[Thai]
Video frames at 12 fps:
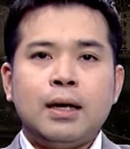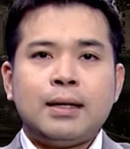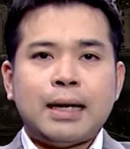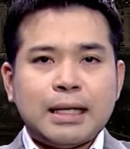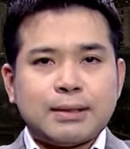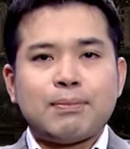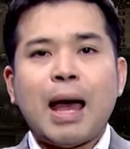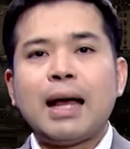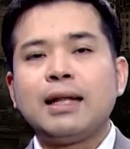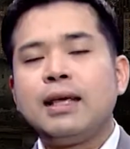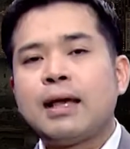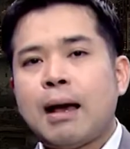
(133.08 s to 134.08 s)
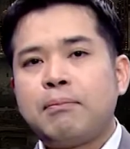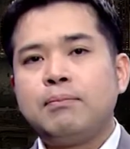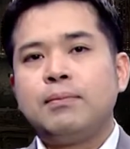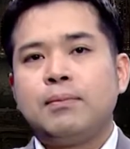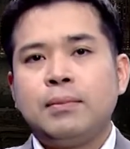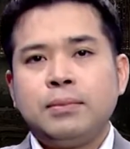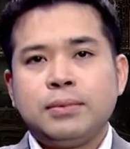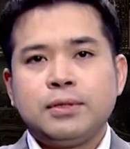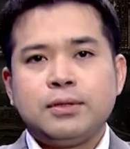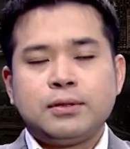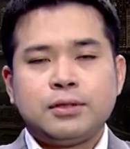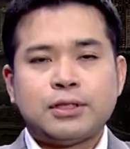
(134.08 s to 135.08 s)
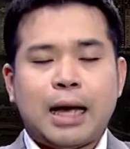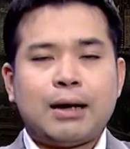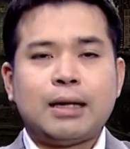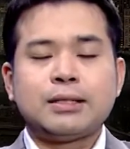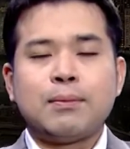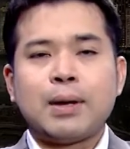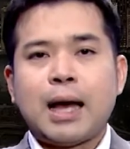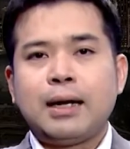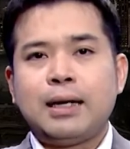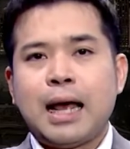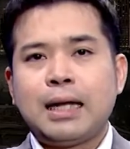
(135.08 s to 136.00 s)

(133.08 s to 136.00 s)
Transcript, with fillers: ในสัปดาห์นี้ครับสาระสำคัญ